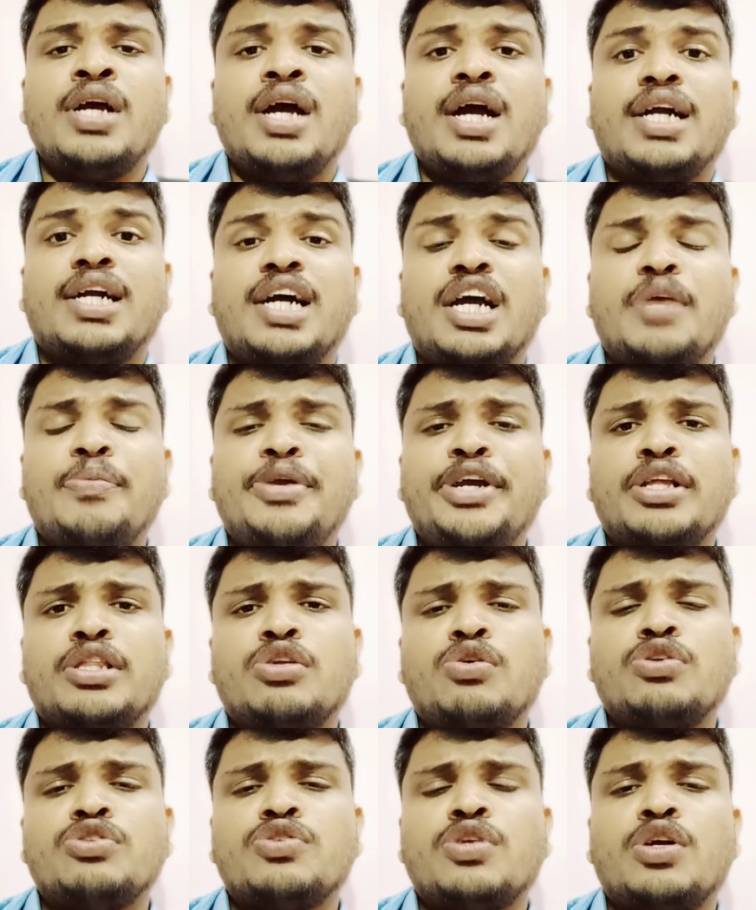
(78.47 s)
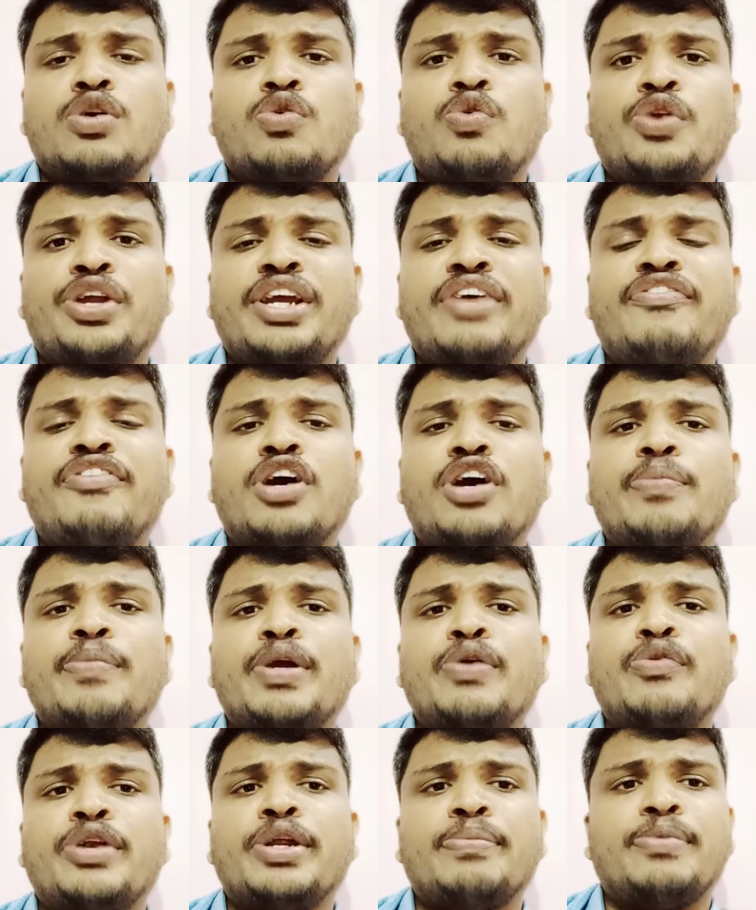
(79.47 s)
கர்பி ஹத்தோன்னு சொல்லக்கூடிய வறுமை
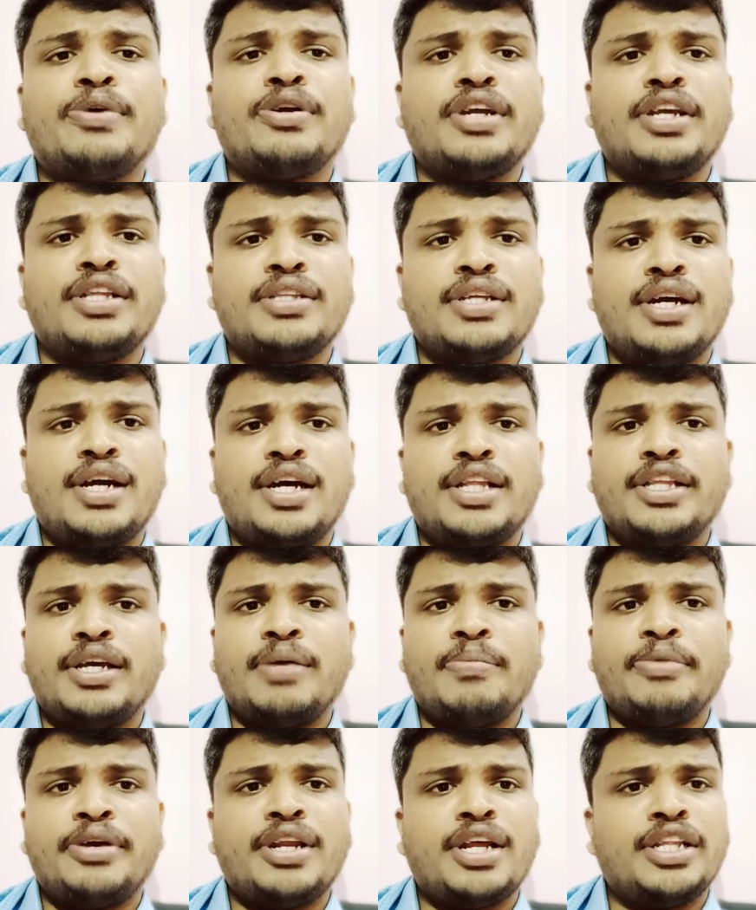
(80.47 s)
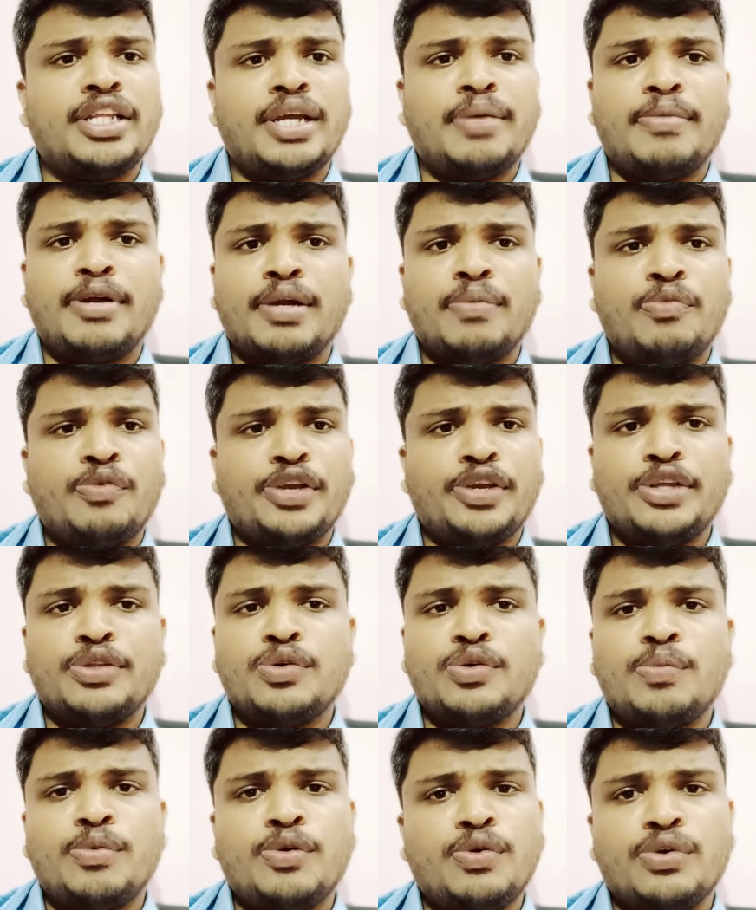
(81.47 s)
ஒழிப்புக்கு இந்திரா காந்தி அம்மையார் அதிகமான
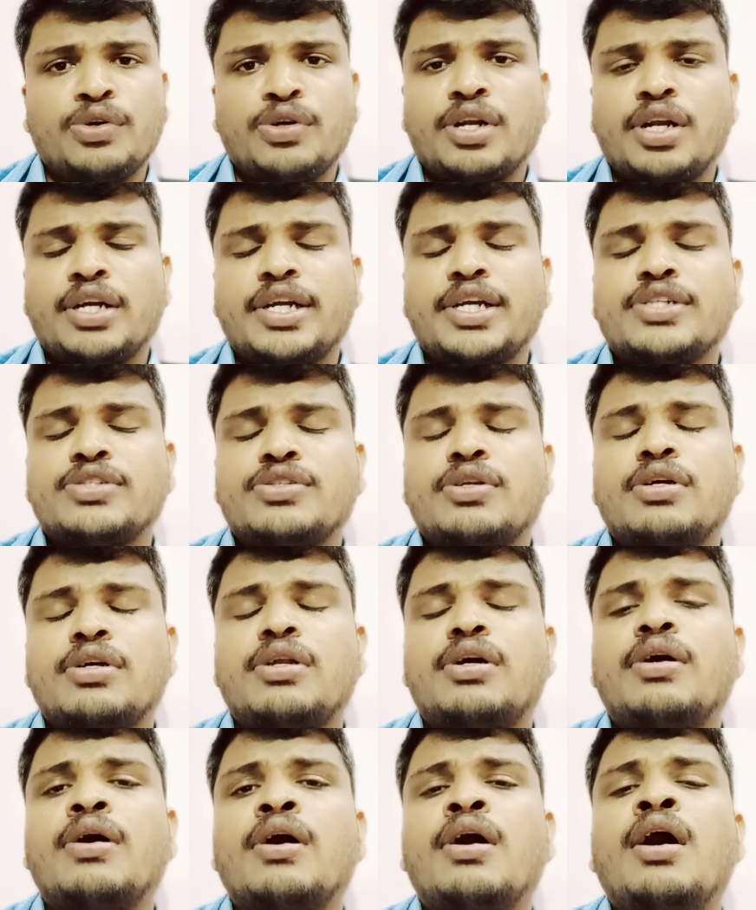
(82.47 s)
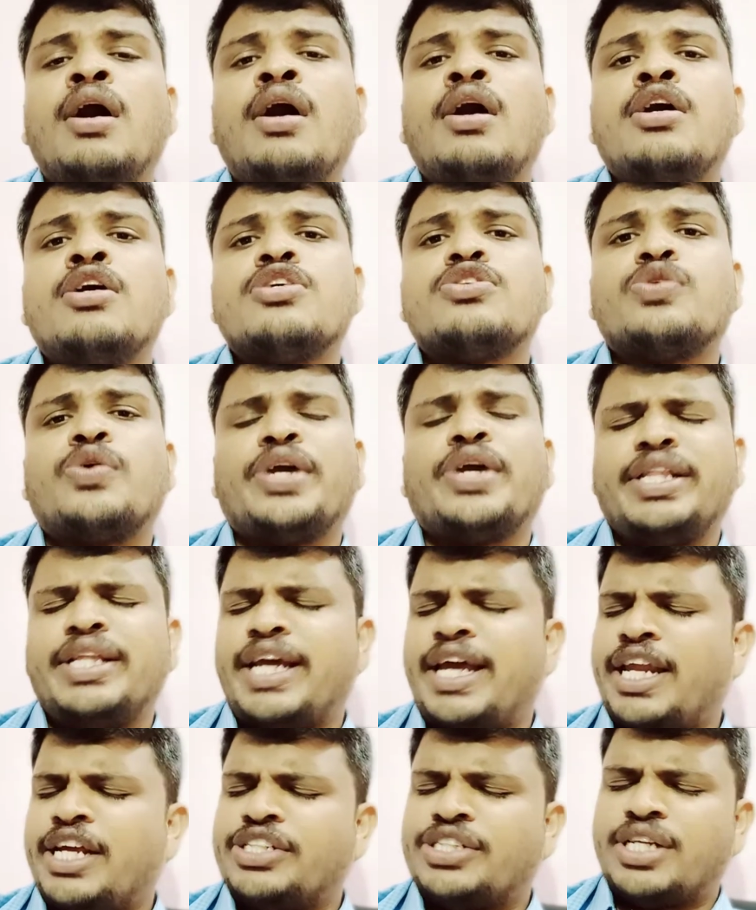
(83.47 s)
முக்கியத்துவமும் கொடுக்குறாங்க ஆக்சுவலாக ஸோ இந்த
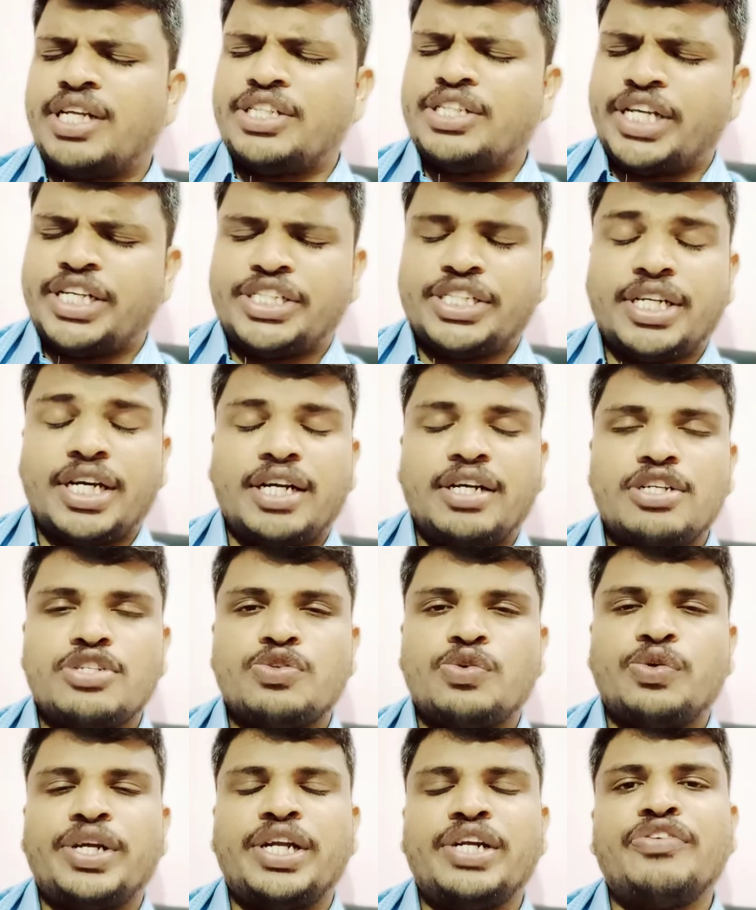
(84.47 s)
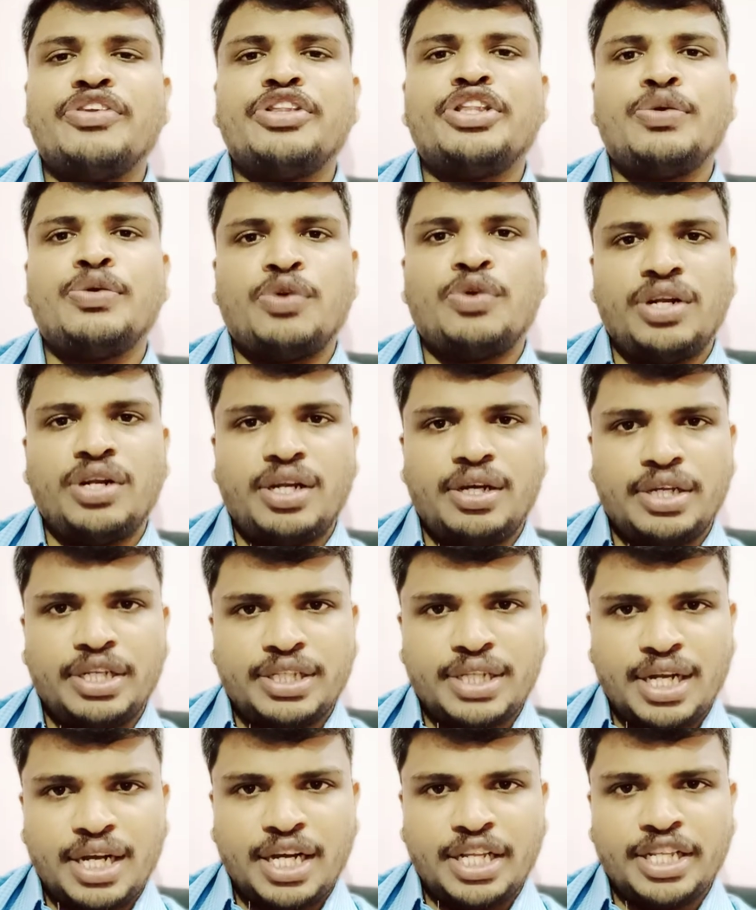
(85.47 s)
எலெக்ஷனில் ஜெயிச்சிட்டாங்க ஸோ எழுபத்தி ஒன்றில்
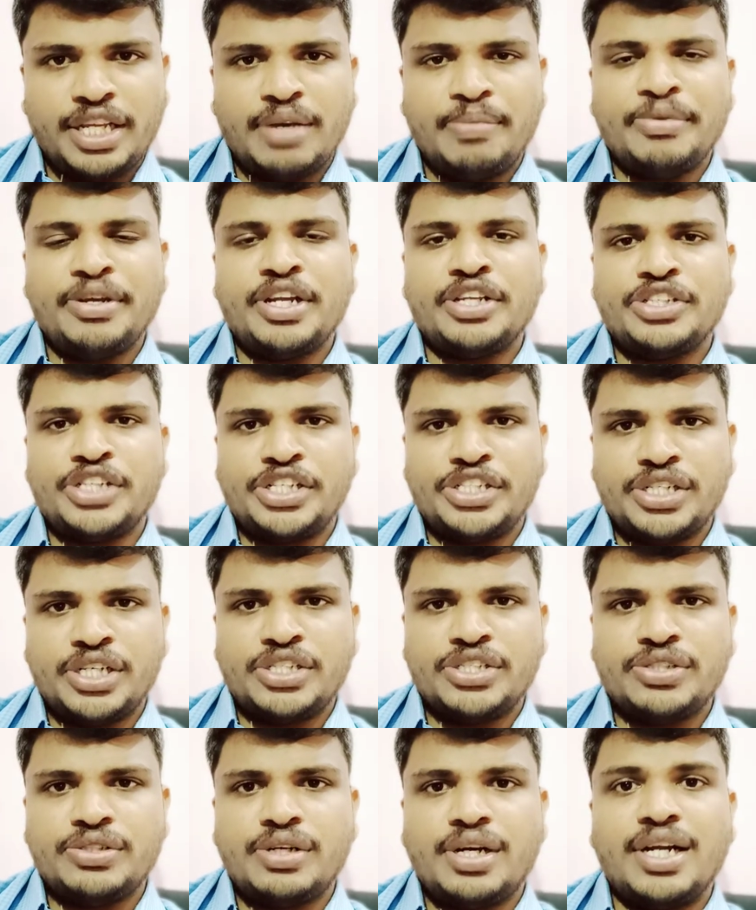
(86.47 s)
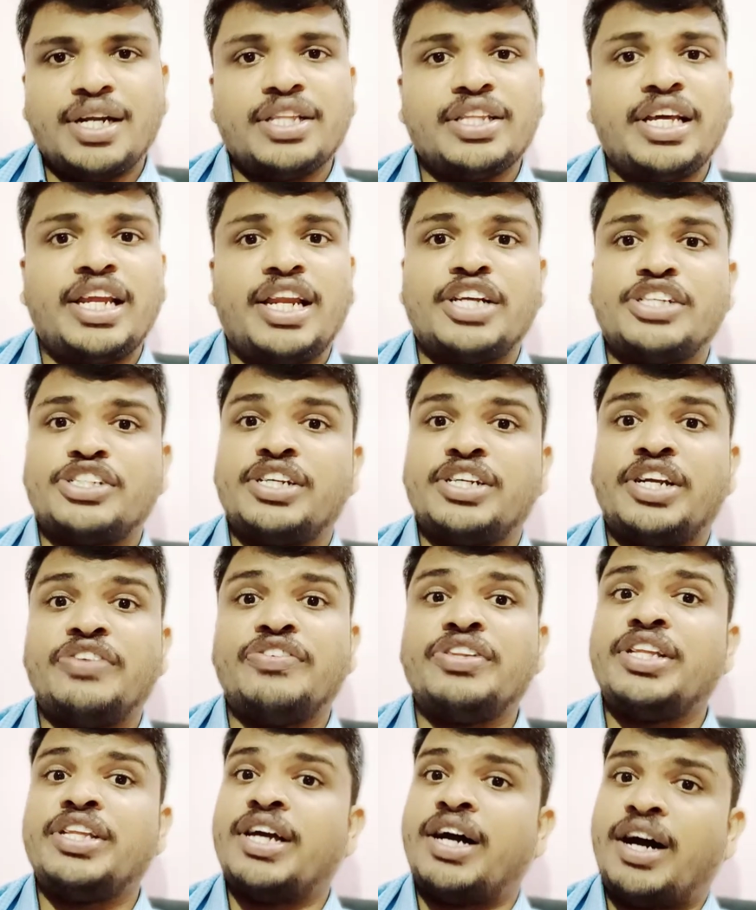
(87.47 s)
இந்திரா காந்தி அம்மையார் ஜெயிச்சாச்சு அடுத்த எலெக்ஷன்
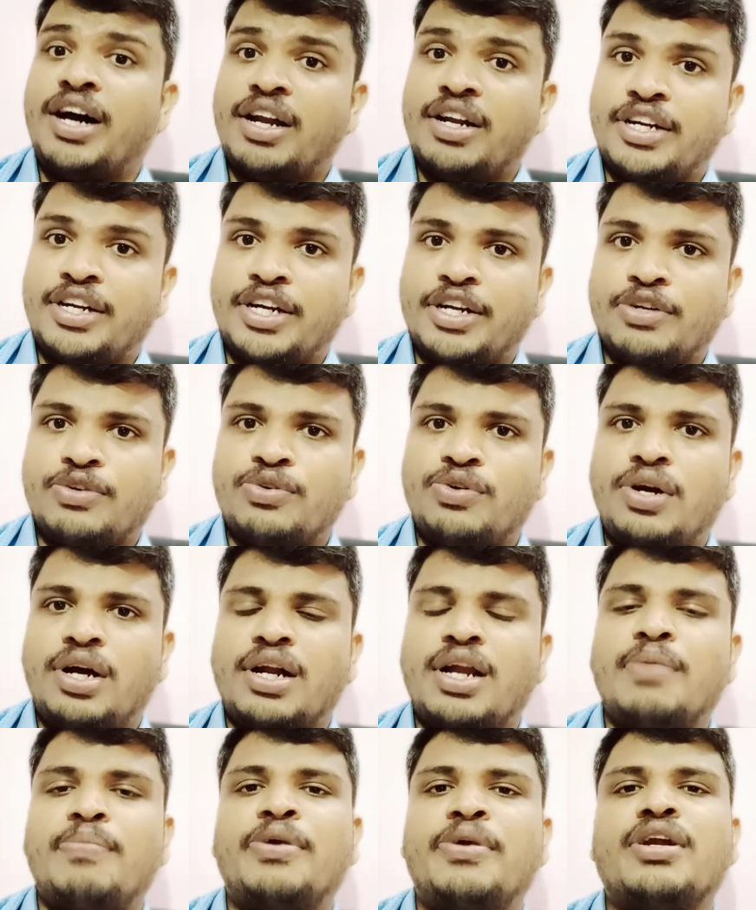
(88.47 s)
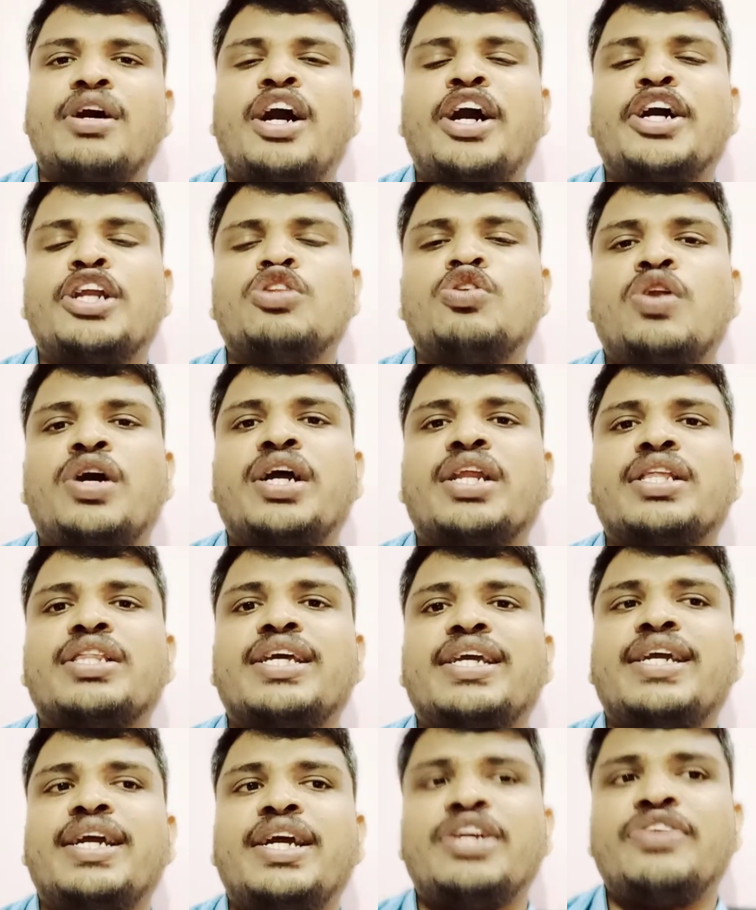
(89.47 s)
எழுபத்தி ஆறில் நடக்கணும் ஆனால் பட் ஆயிரத்தி தொள்ளாயிரத்தி
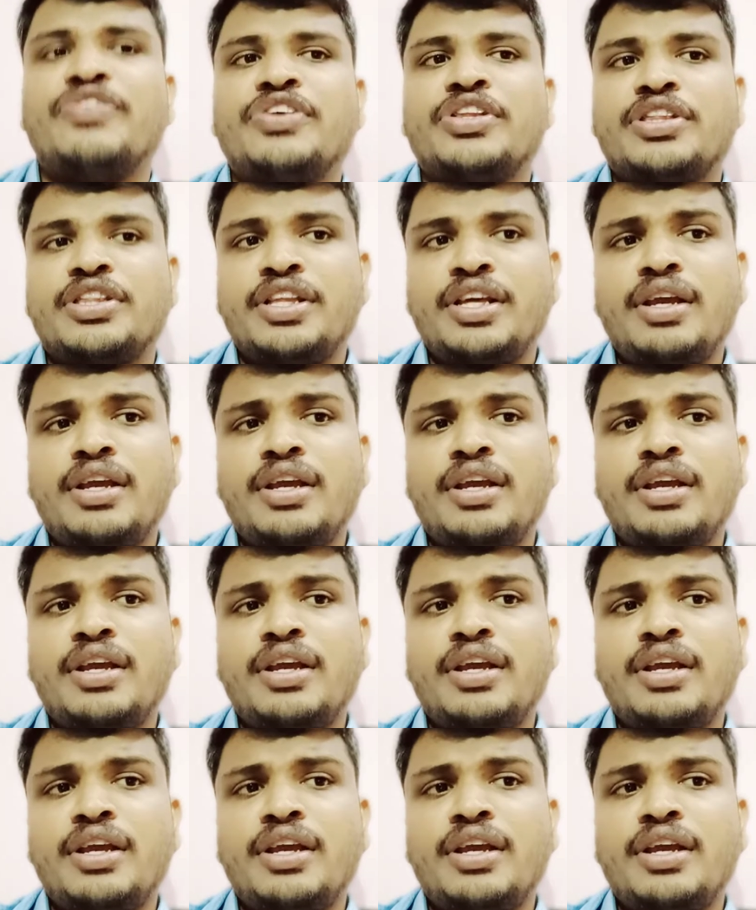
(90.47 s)
எழுபத்தி